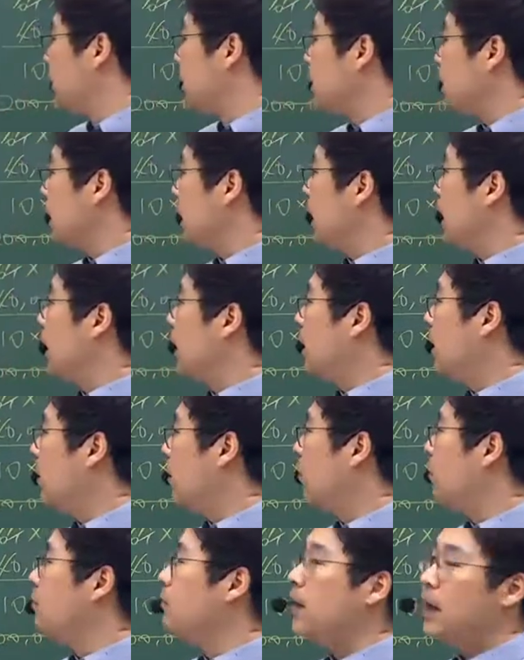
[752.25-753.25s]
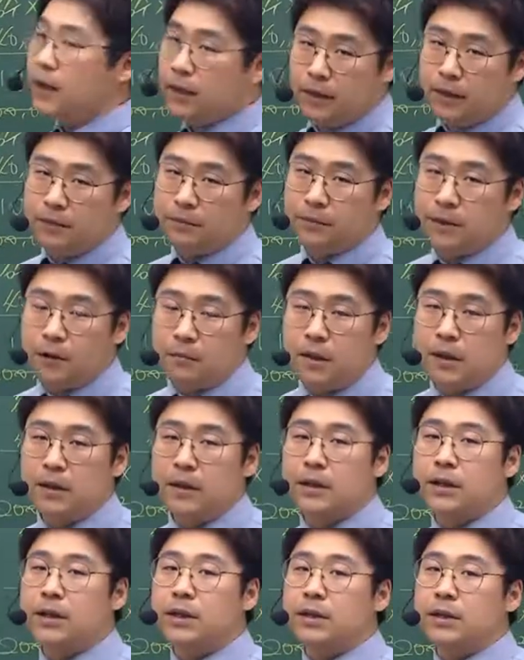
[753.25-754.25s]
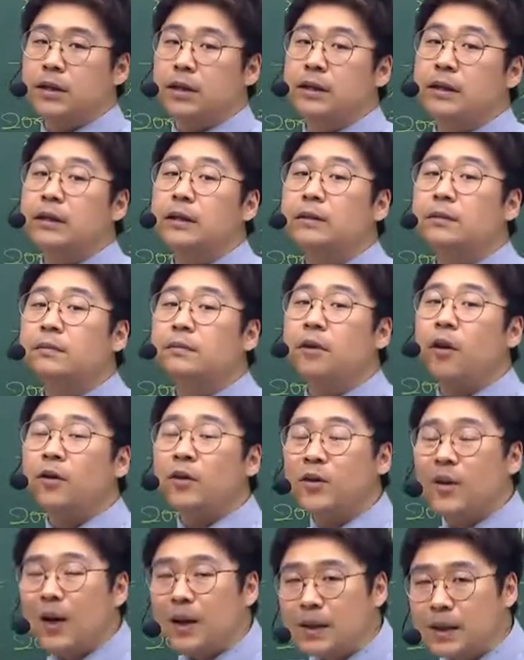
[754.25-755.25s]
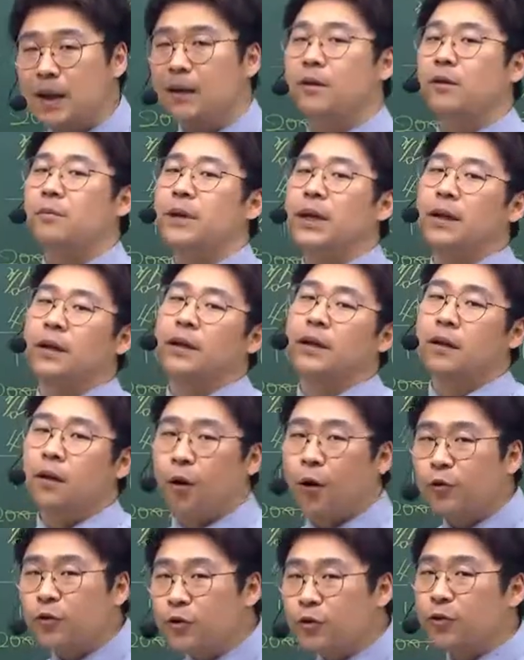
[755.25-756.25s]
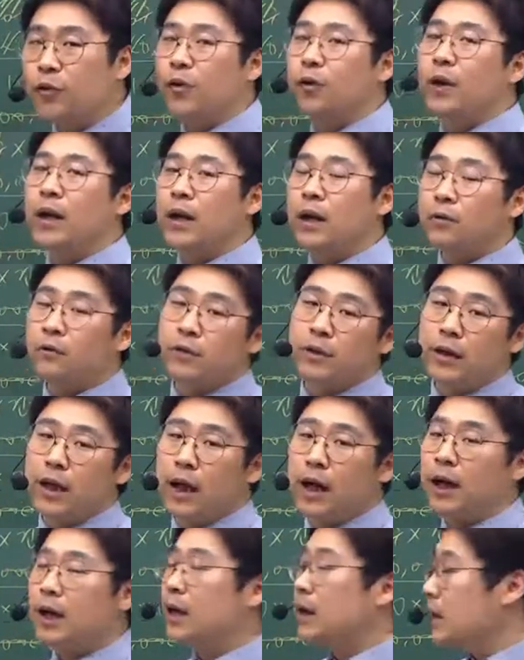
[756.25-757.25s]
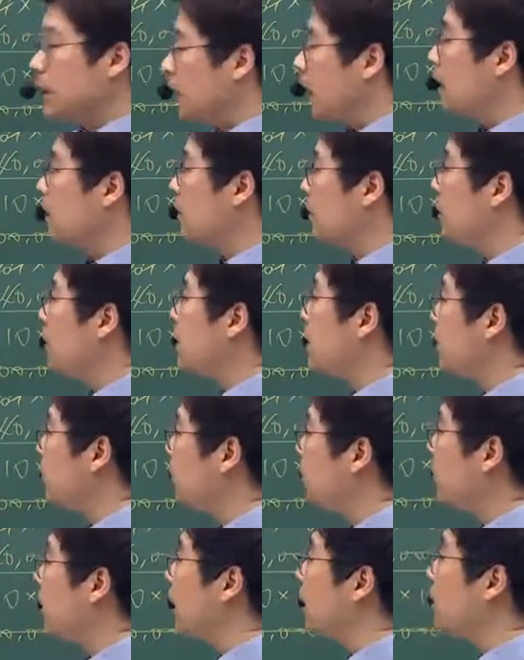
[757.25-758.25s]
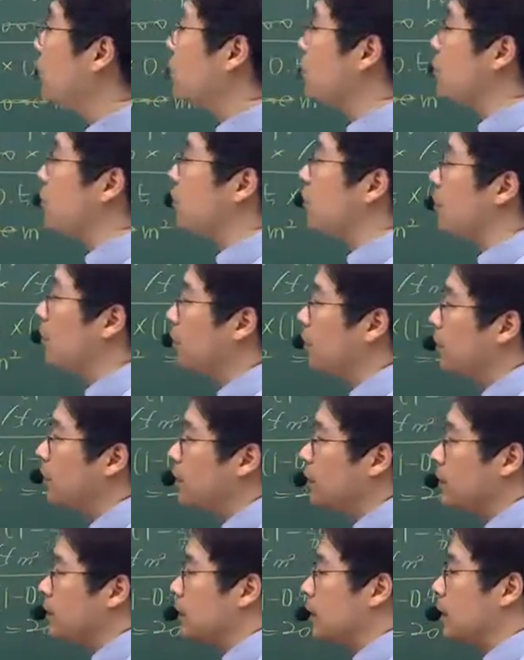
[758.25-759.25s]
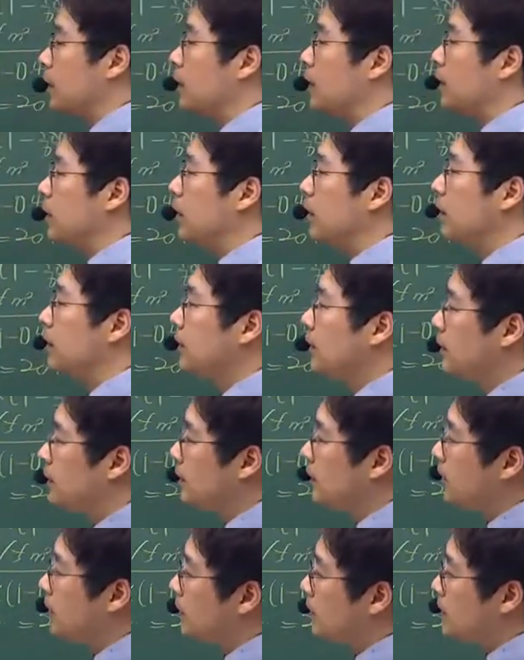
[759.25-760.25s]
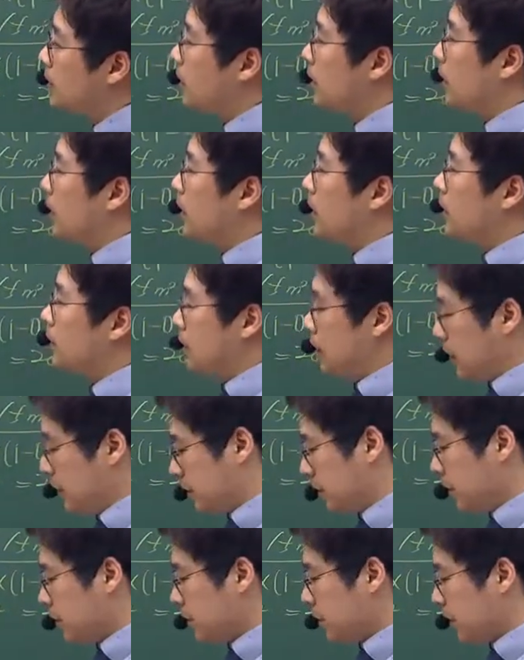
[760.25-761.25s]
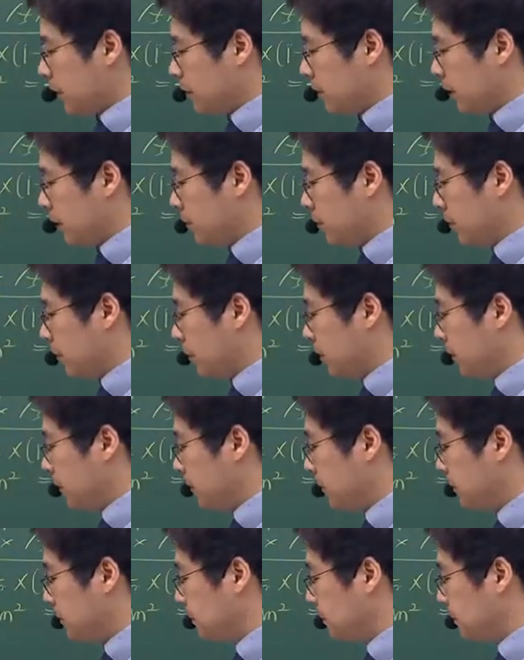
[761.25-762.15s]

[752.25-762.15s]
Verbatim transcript: 자, 얼만큼, 얼만큼 그 지역에 그 어떠한 산업이 어느 정도 역할을 하고 있느냐라는 거를 이제 표현하는 거죠. 네. 자, 이 번이 정답이 되고요.